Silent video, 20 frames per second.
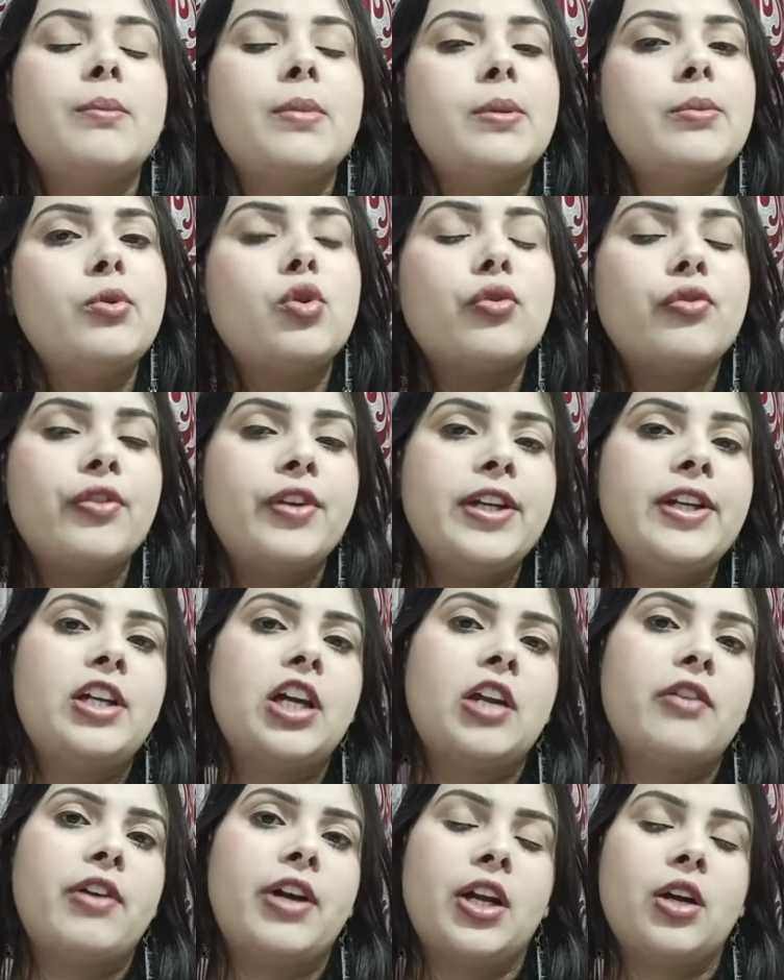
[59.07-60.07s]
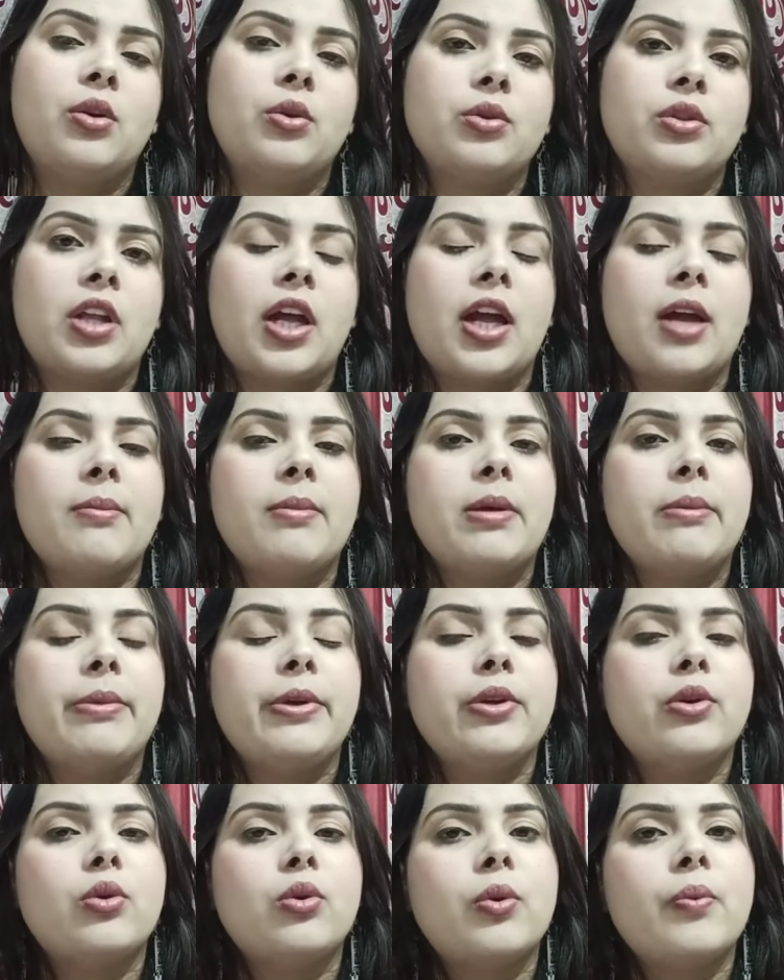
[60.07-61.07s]
बेबी को फीड करवाना होता है
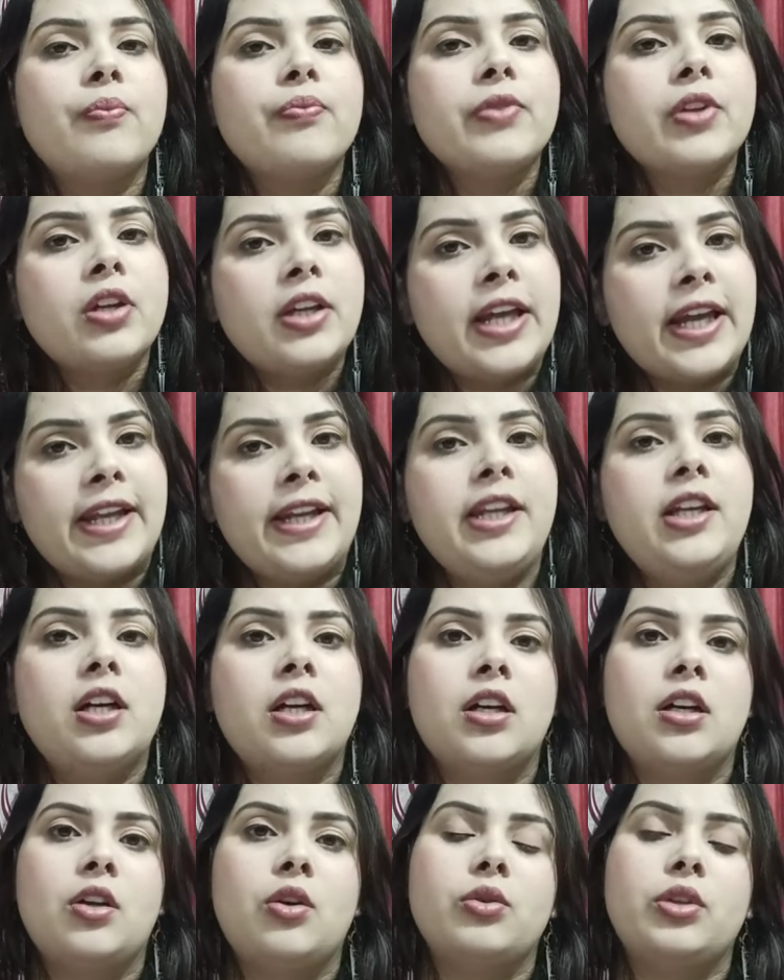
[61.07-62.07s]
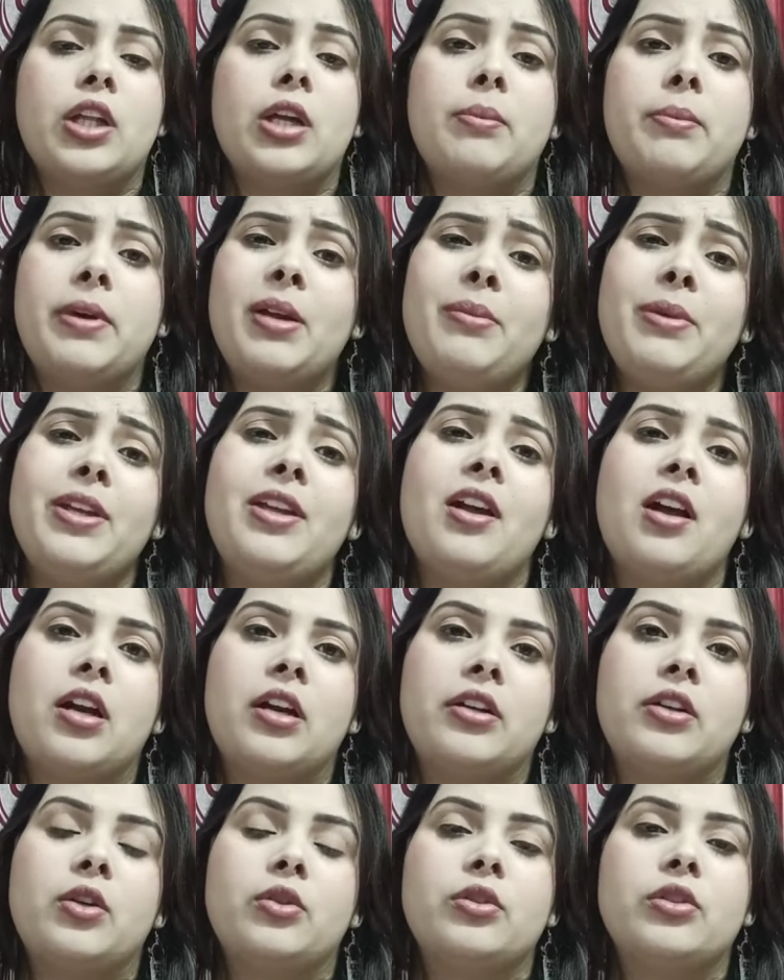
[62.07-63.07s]
बेबी को कैरी करना होता है अपना भी
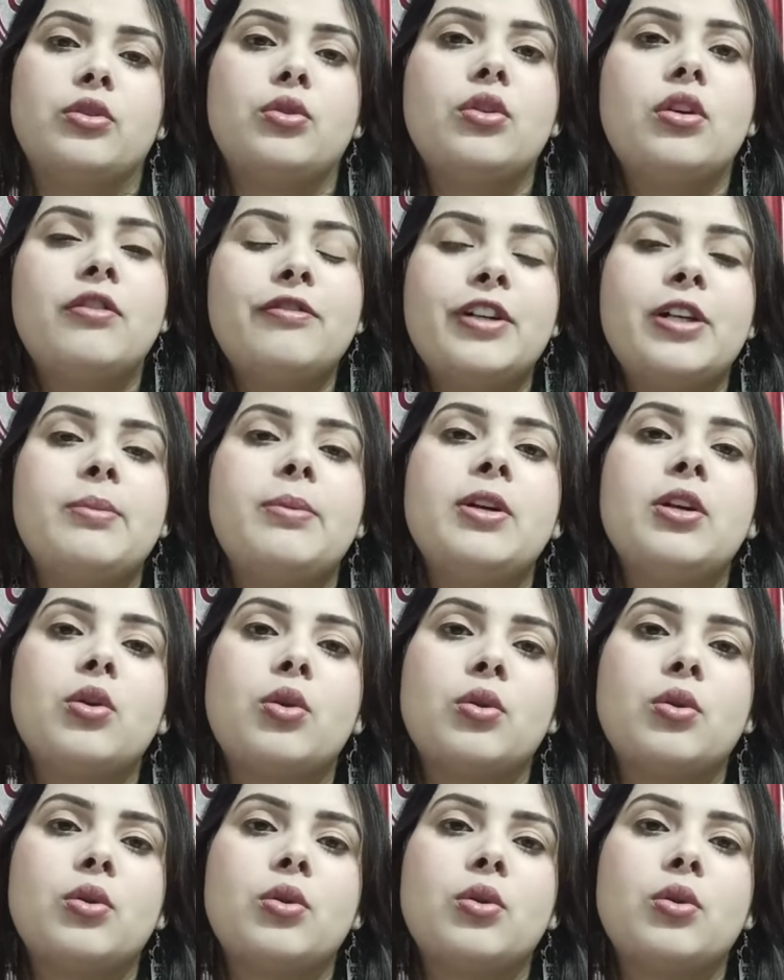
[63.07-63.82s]
ख्याल रखना होता है तो कंफर्टेबल